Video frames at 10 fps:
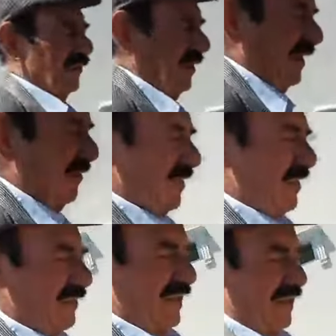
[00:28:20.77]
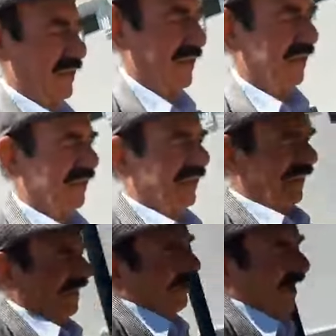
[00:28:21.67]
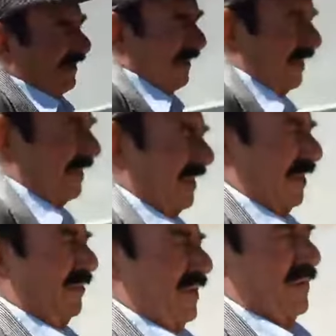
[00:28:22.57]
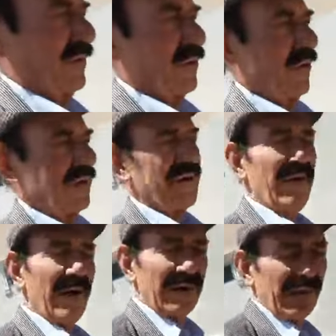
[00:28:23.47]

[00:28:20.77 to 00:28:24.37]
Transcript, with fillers: bilen, bilmeyen. Eyvallah. Herkese selamlarımı söyle. Seven,